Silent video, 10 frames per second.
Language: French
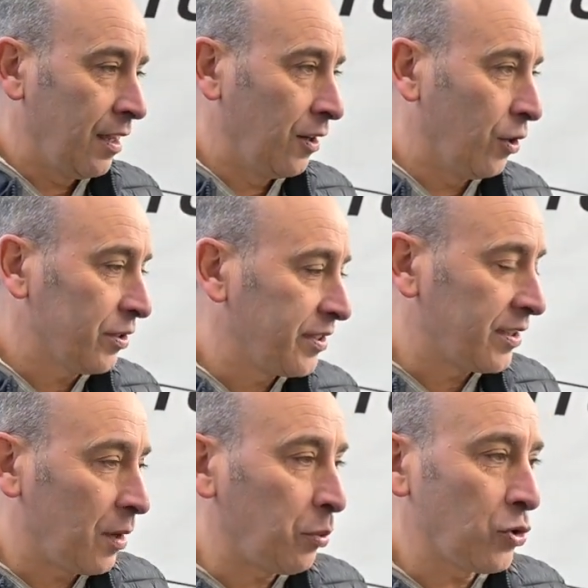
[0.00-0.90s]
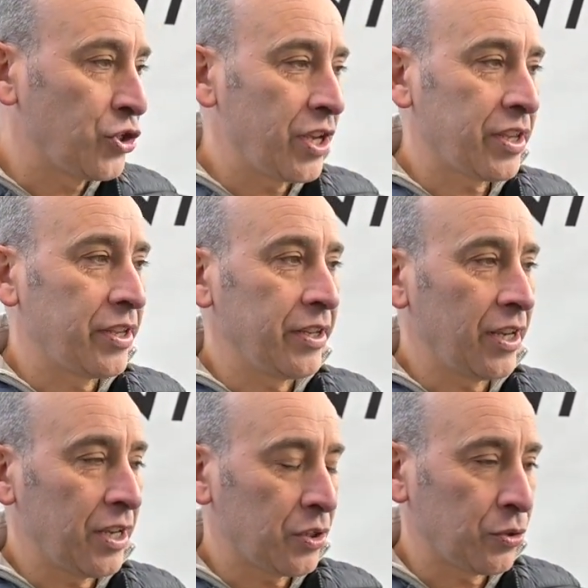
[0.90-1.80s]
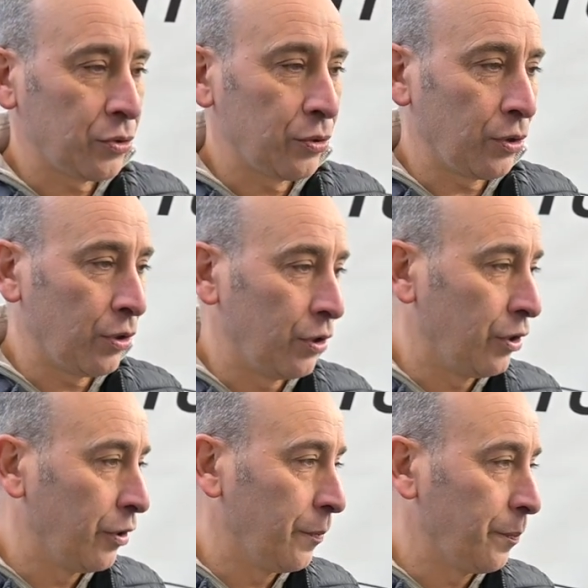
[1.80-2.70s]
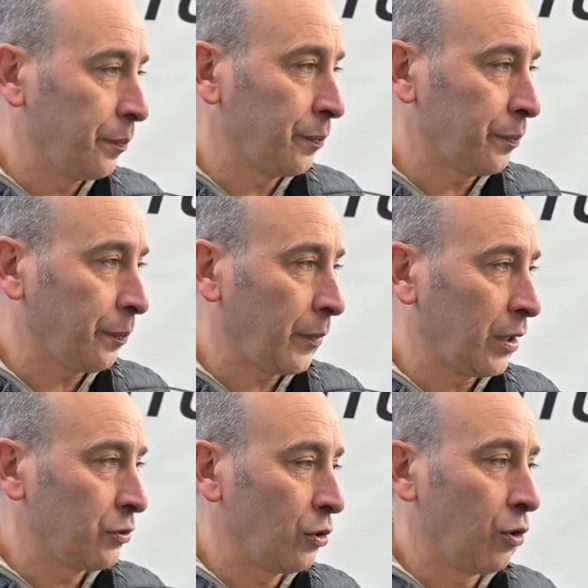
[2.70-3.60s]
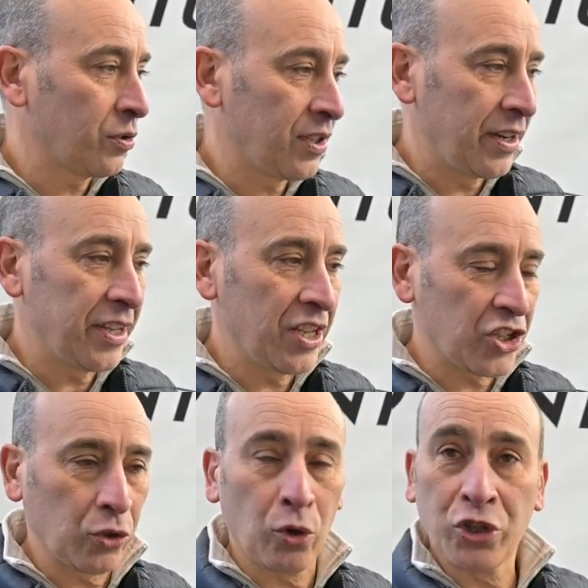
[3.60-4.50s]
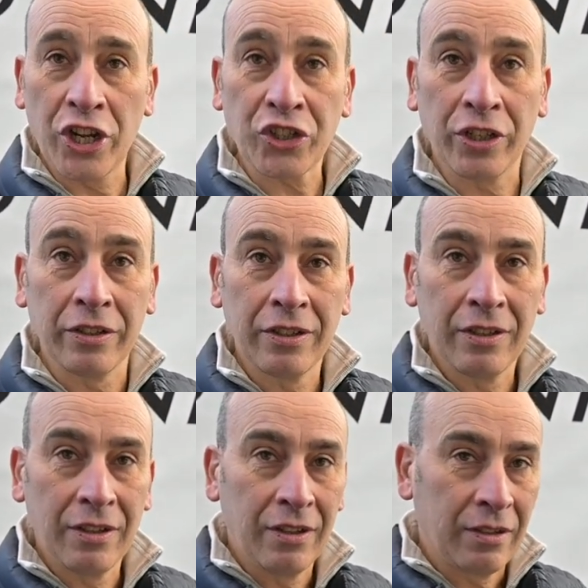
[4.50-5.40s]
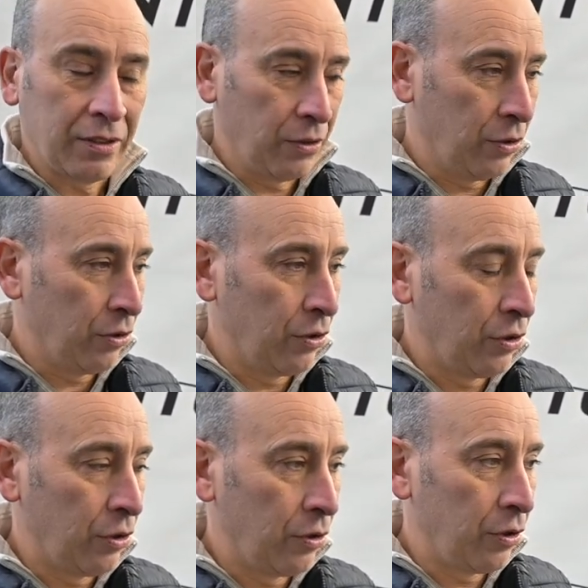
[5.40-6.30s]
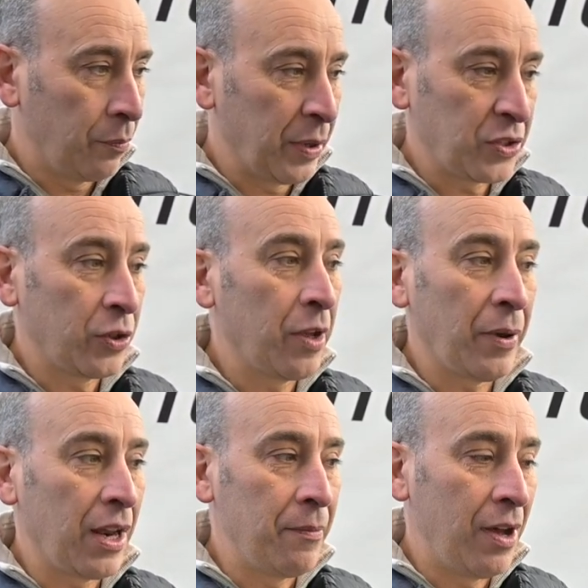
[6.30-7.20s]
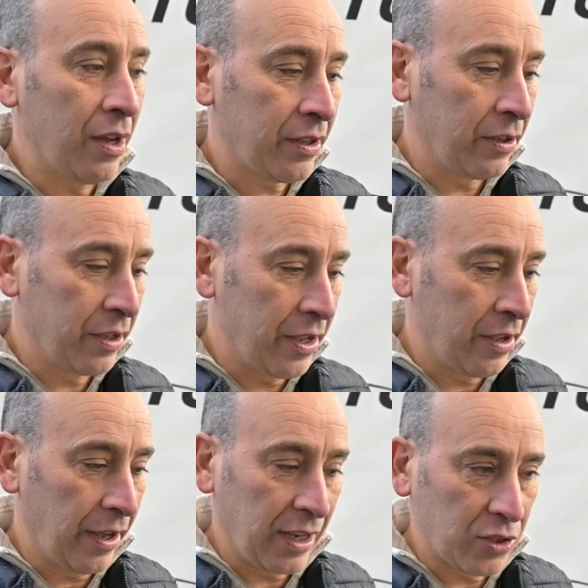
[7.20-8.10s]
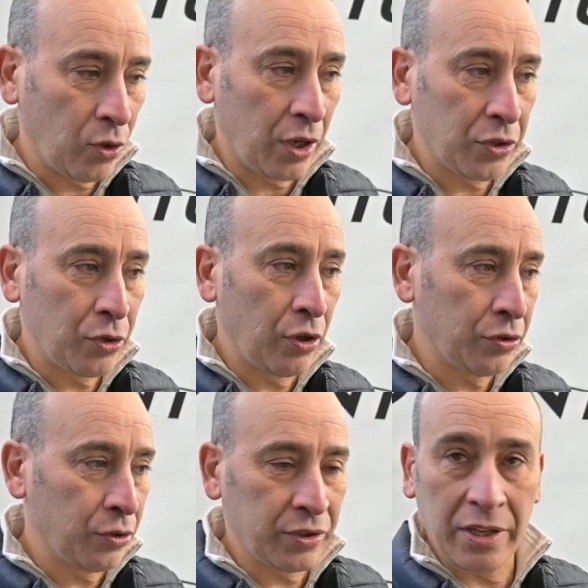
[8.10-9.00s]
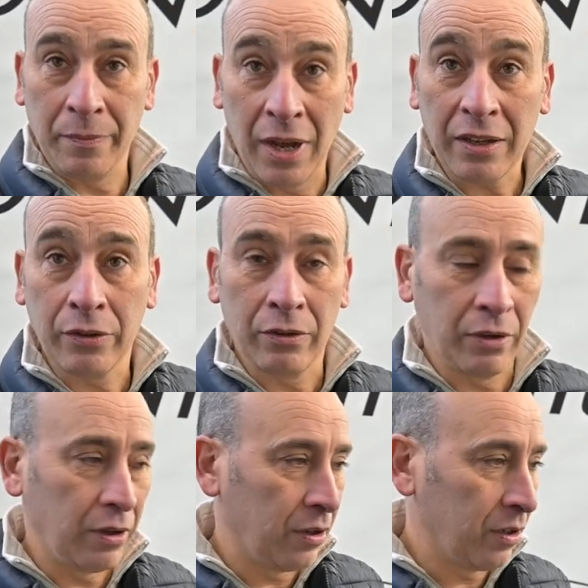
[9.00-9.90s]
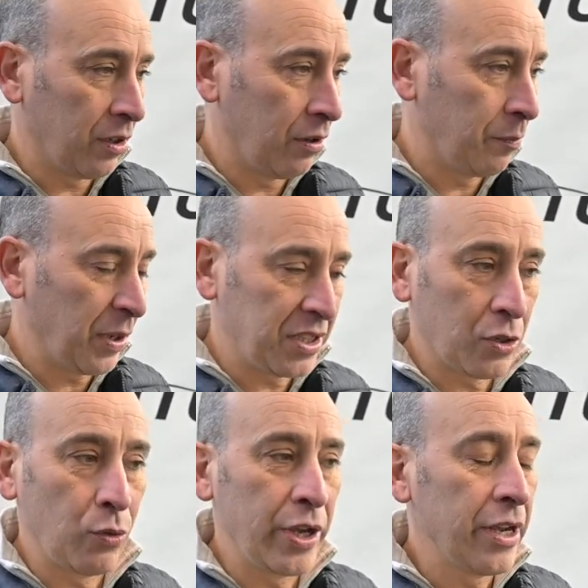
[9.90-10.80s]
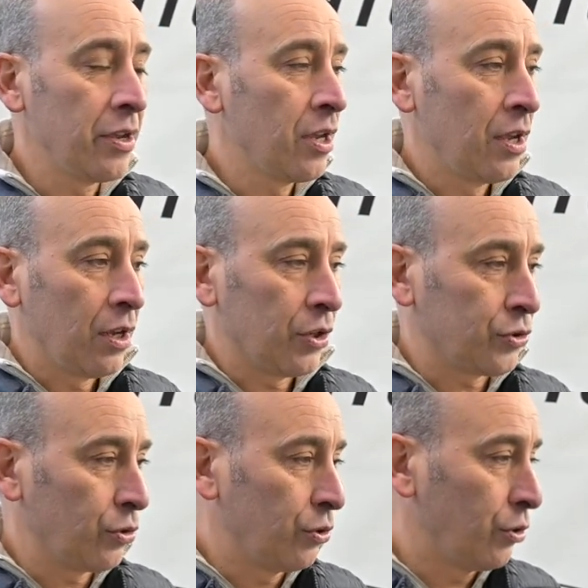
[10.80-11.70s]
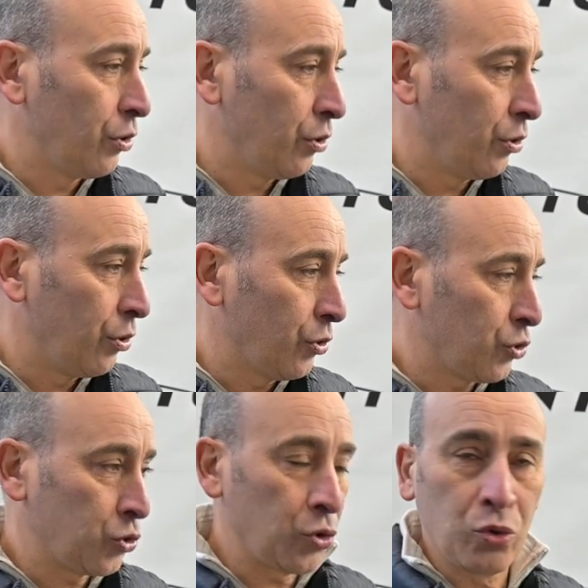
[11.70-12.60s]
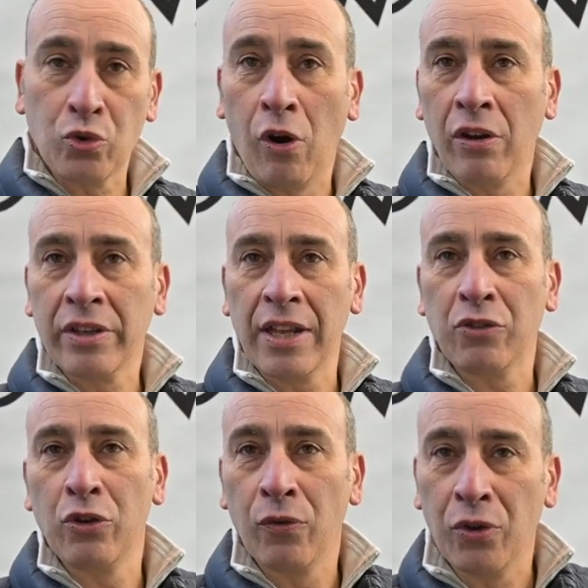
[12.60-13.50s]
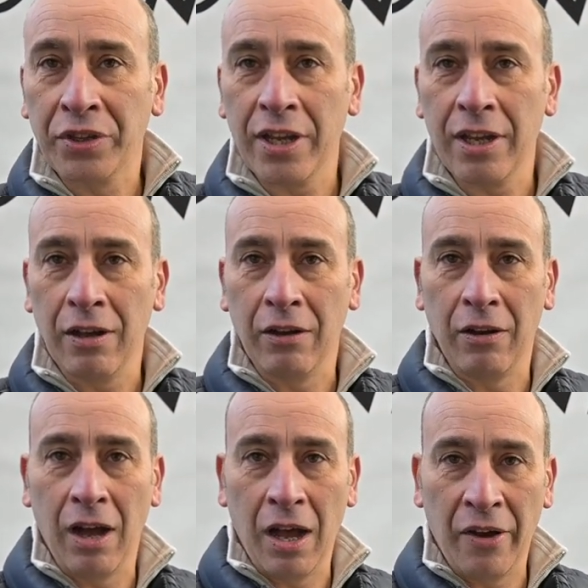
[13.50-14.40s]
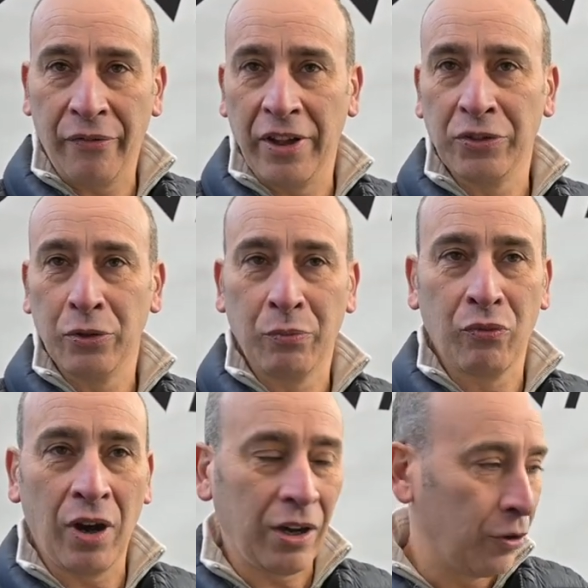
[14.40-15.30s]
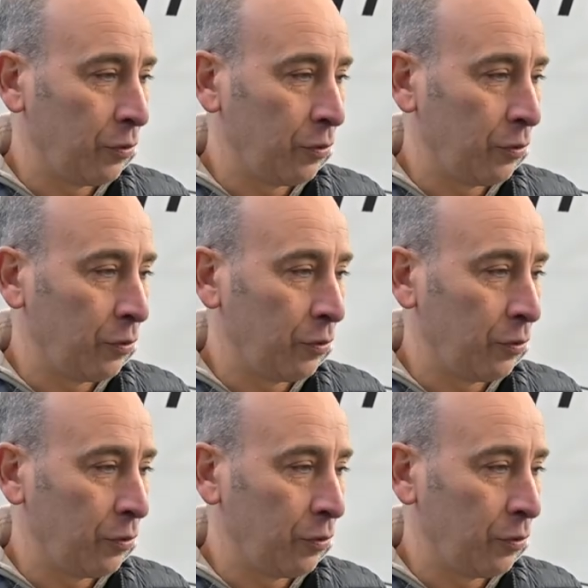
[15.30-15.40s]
Alors c'est un projet qui est sur euh, de longues années déjà de recherche. Hein. Euh, passionné par la marque et, restaurateur de cette marque en, particulier, je, suis toujours en quête de nouveautés afin de pouvoir